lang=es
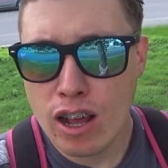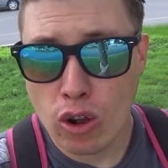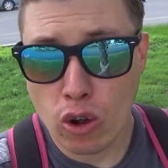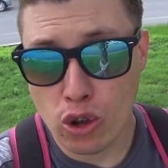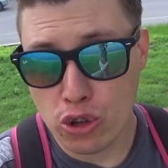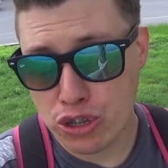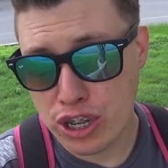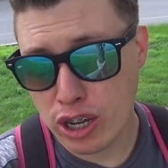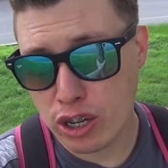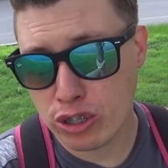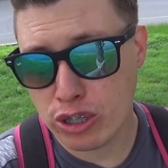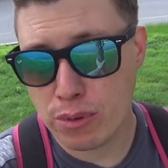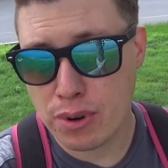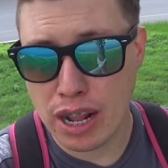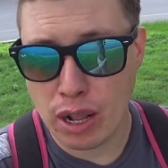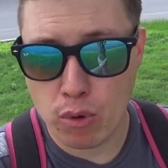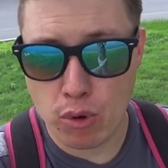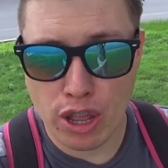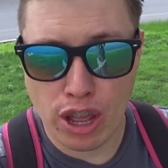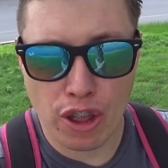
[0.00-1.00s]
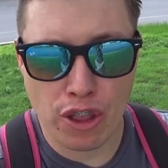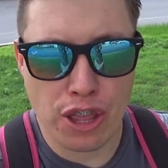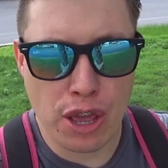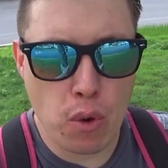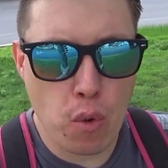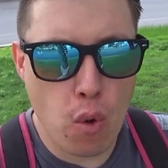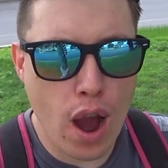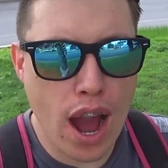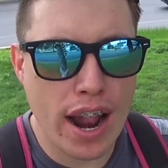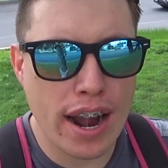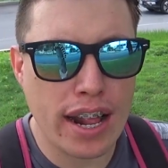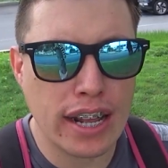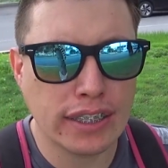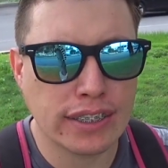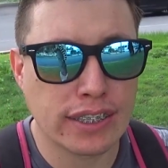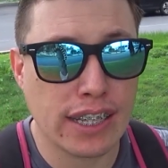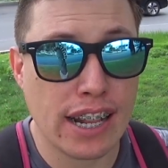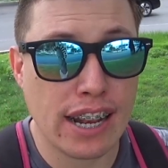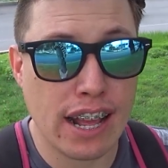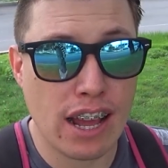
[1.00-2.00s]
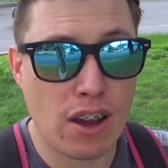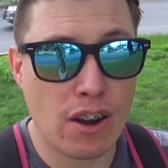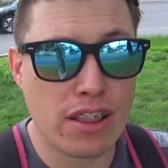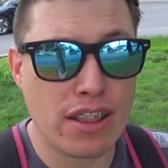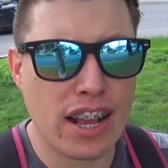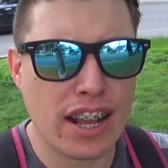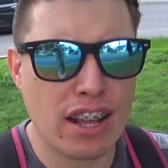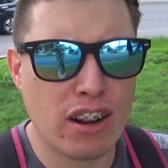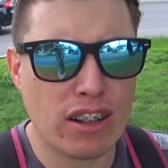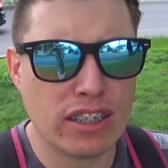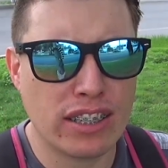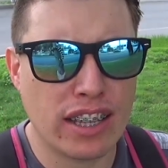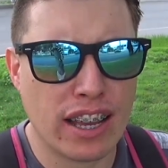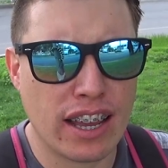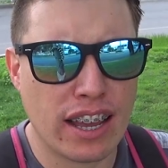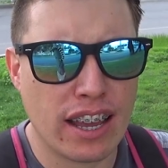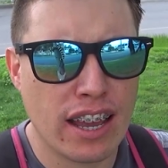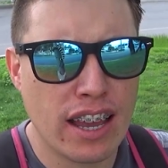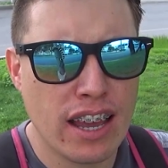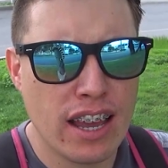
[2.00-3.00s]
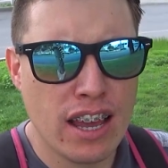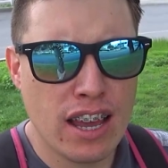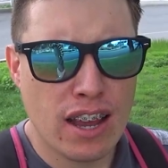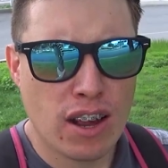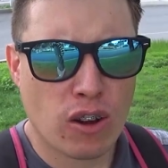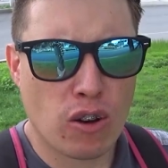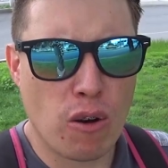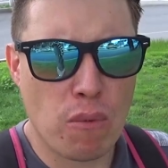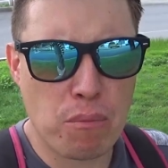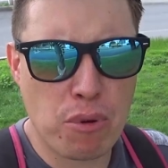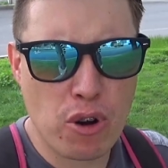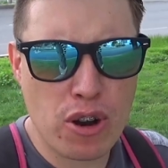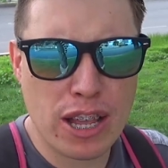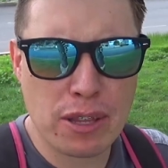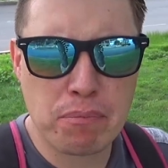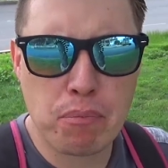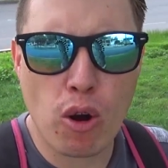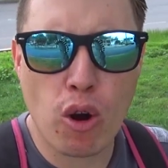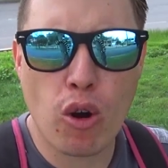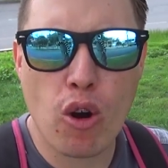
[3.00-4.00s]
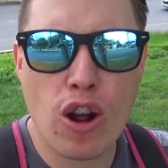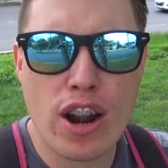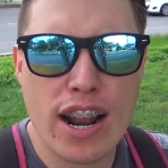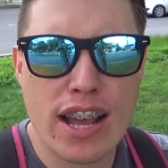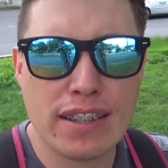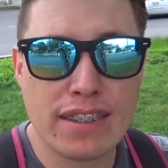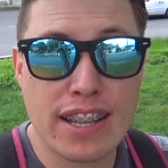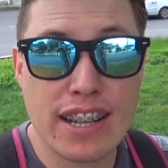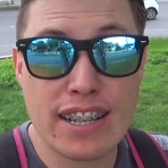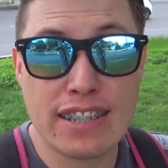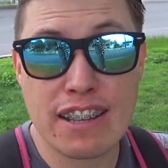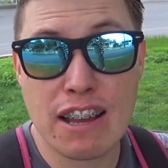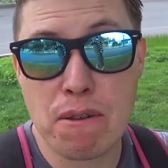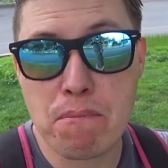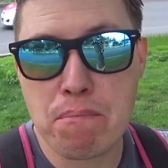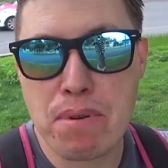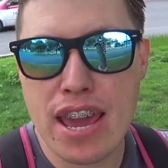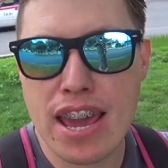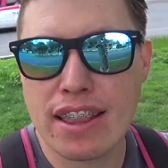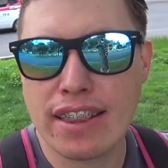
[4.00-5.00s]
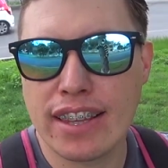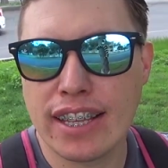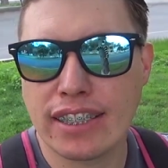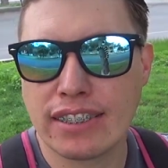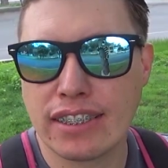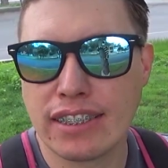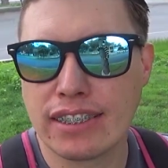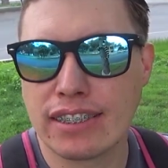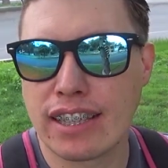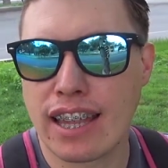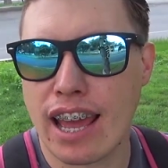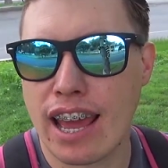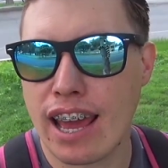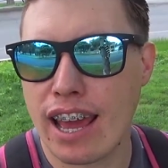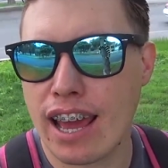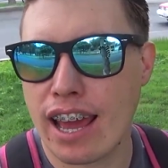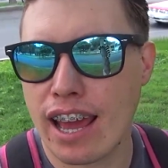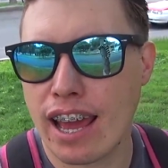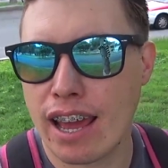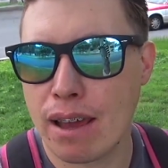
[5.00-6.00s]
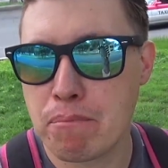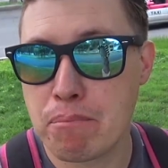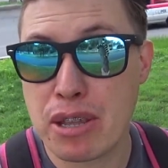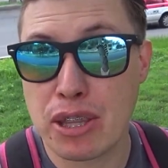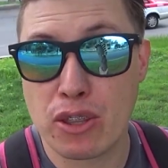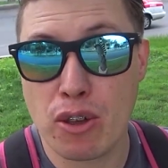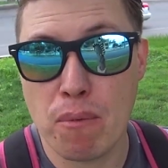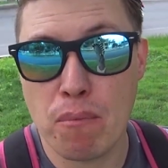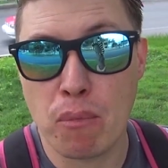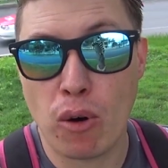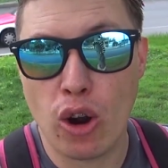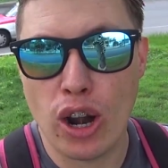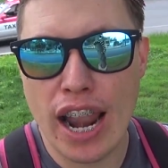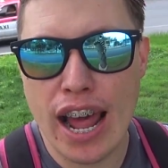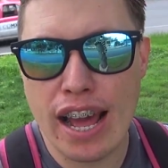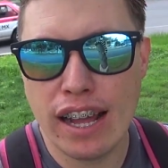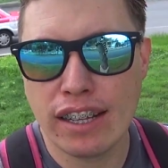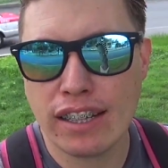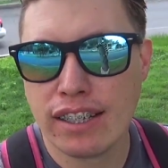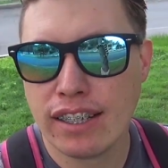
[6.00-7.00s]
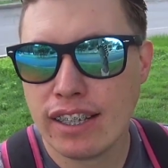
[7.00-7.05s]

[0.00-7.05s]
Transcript: consejos sobre cuidado de iguanas. Tiene, ahorita creo que se compró unas pogonas, tiene serpientes, este, pitón bola.